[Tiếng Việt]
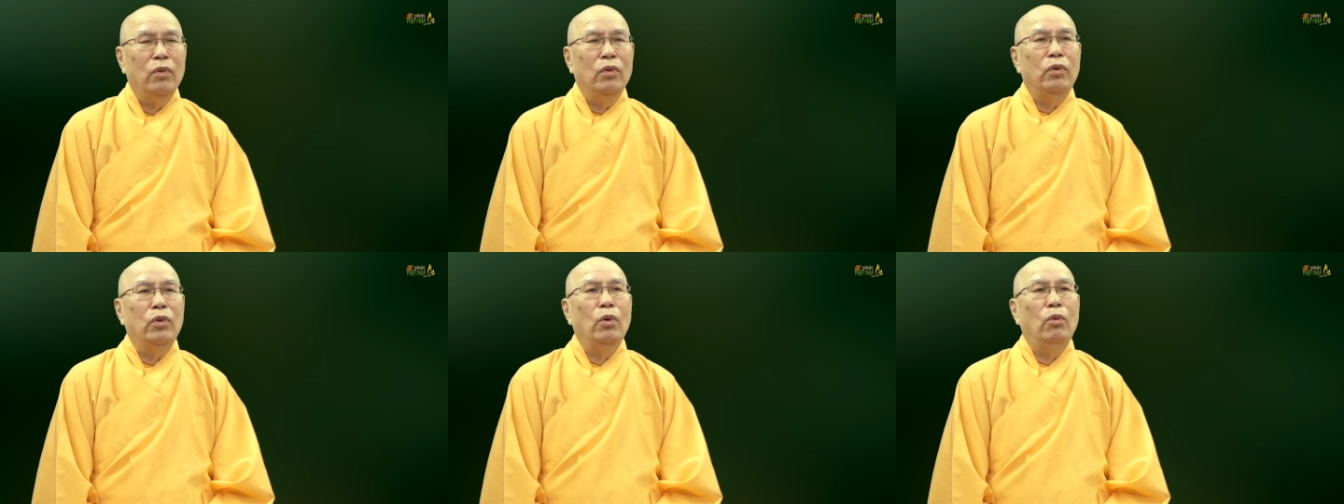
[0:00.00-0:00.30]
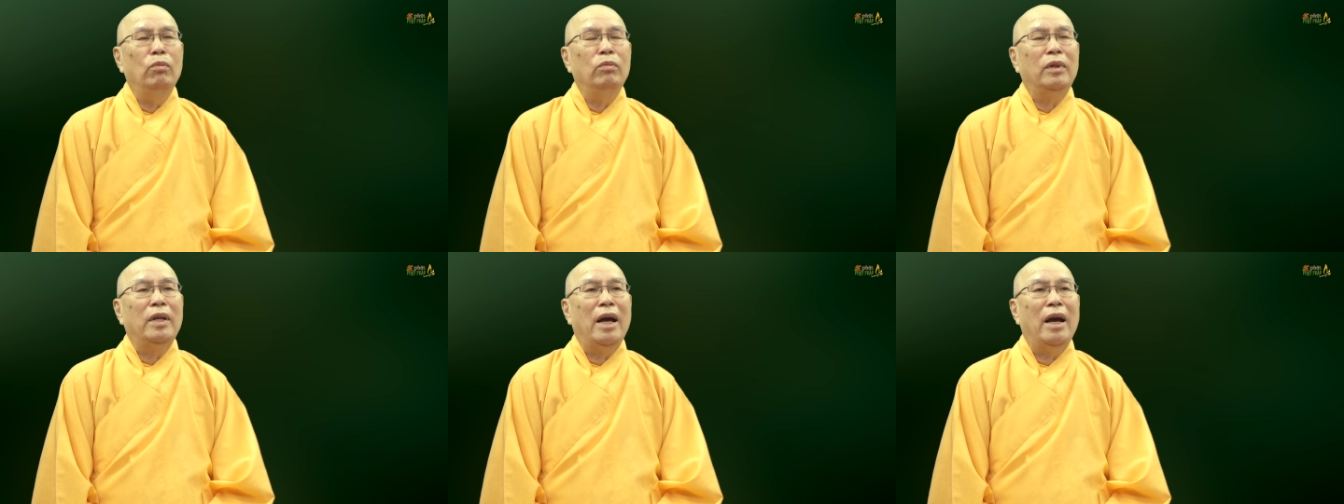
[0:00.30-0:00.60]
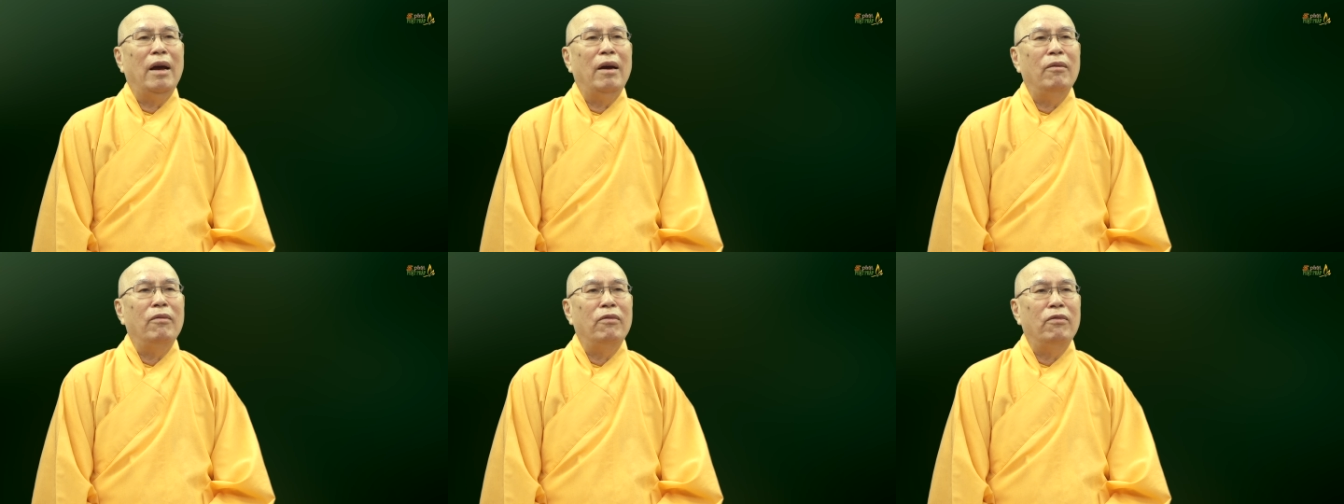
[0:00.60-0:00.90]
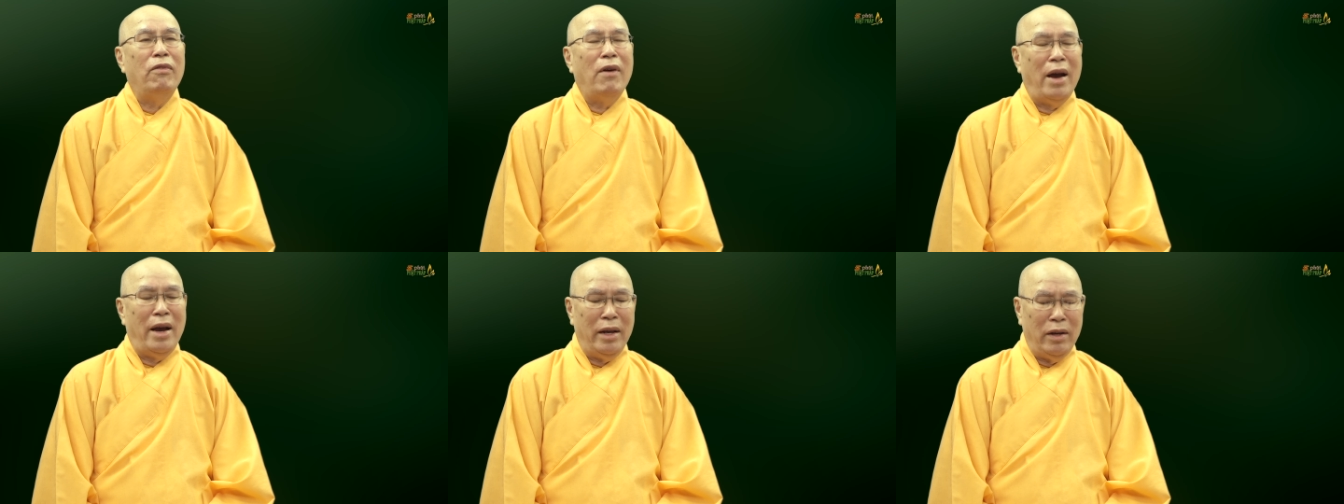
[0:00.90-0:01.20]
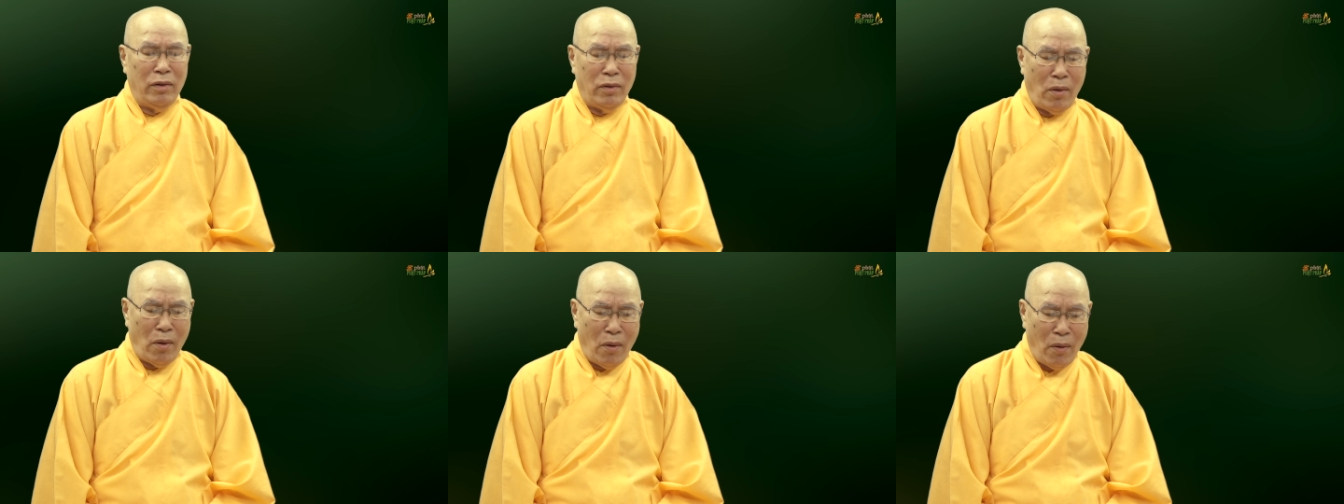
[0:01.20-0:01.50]
chúng ta phải
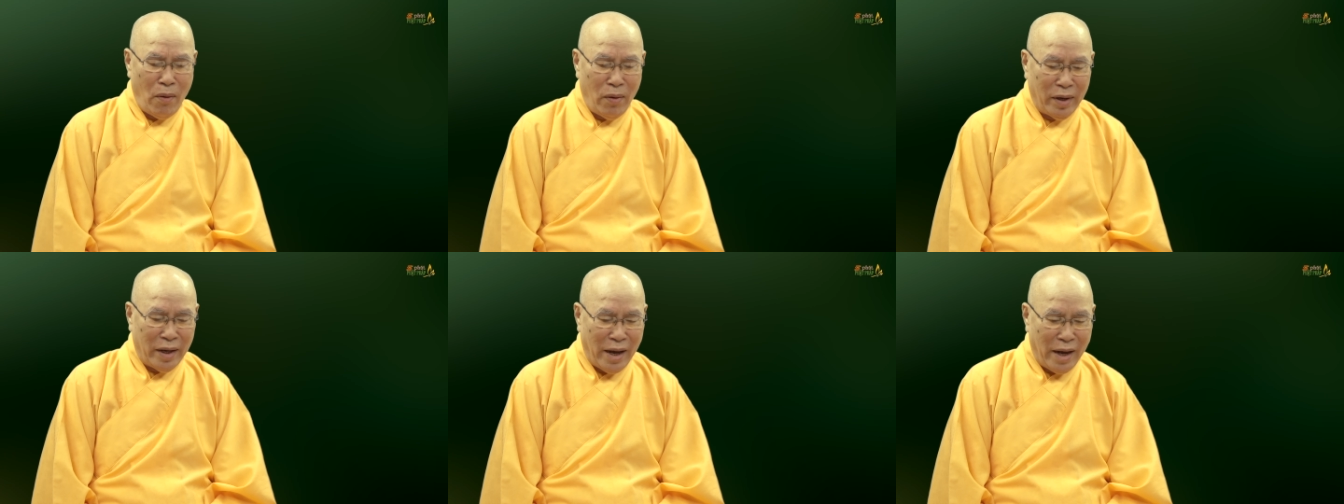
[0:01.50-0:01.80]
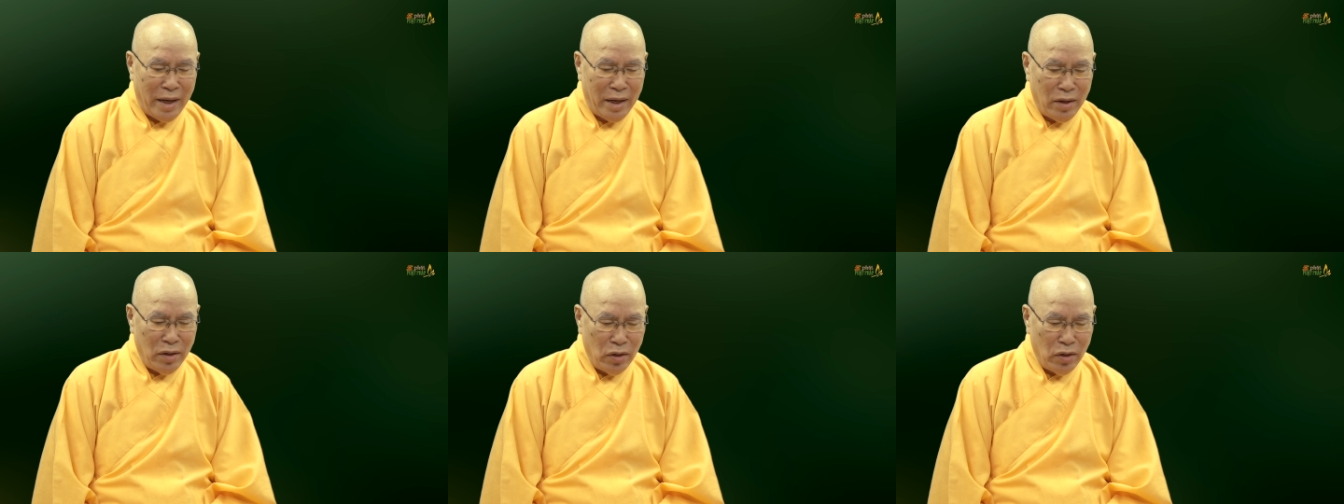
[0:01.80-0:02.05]
có cái